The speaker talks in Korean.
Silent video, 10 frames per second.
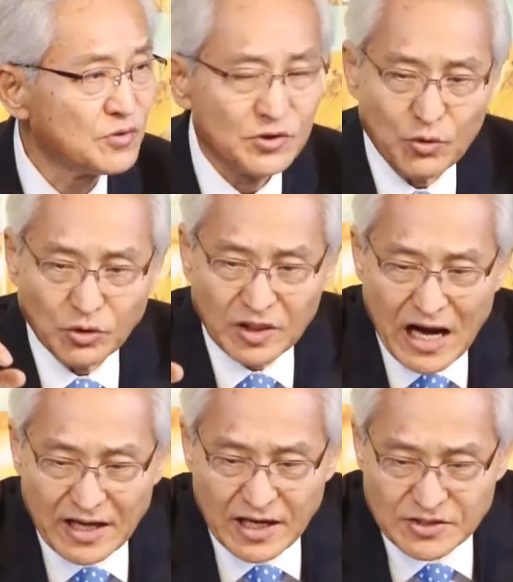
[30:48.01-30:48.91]
그리고
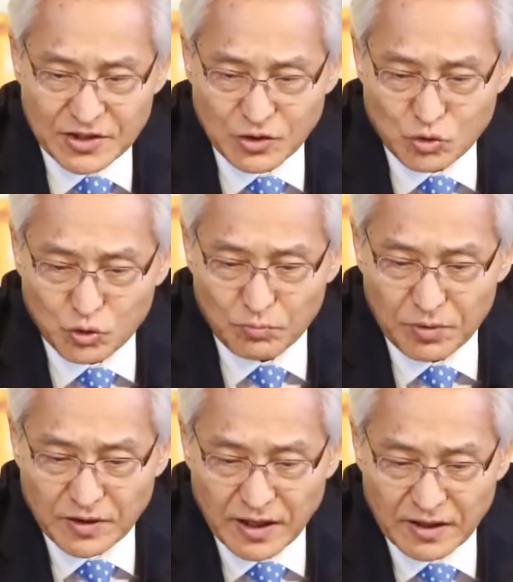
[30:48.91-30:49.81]
땅에서
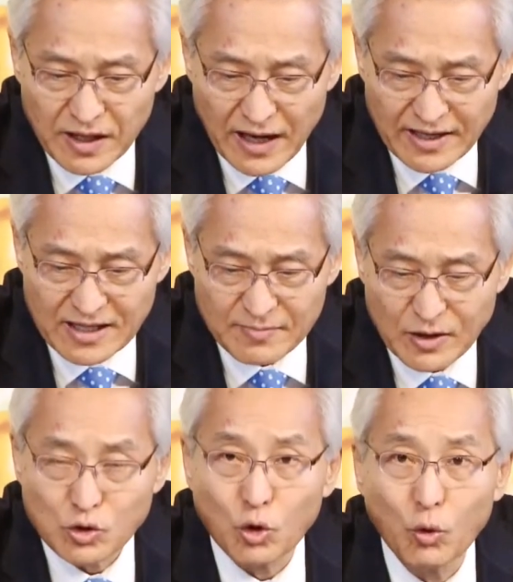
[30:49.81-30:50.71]
준비된
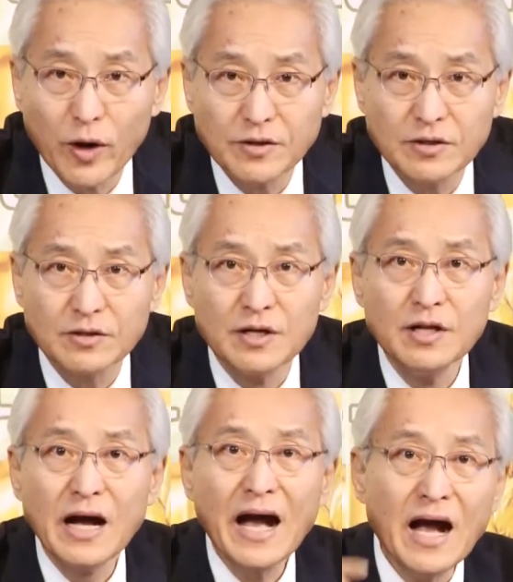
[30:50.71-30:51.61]
하나님의 교회를
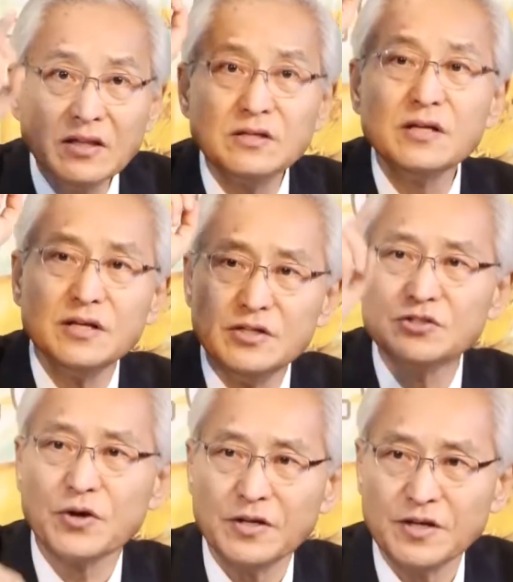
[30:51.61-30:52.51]
하늘이
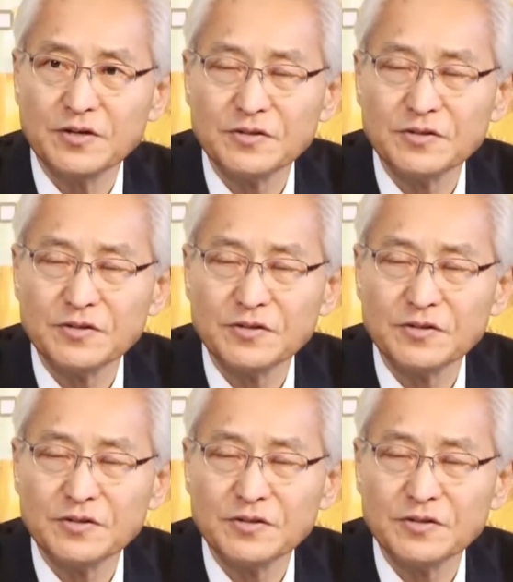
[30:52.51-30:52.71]
인정해야 돼요.